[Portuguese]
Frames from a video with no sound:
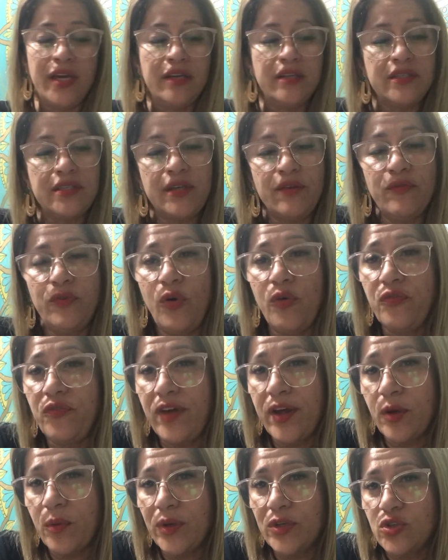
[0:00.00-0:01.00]
se
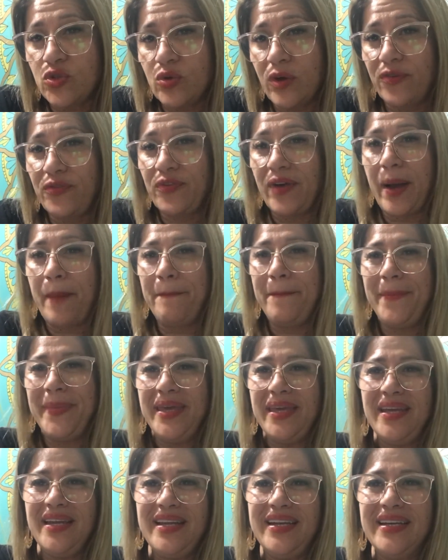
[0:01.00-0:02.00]
envolver com a sua
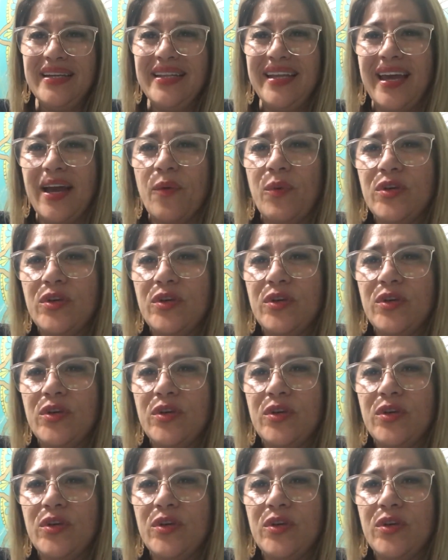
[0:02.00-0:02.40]
família, né,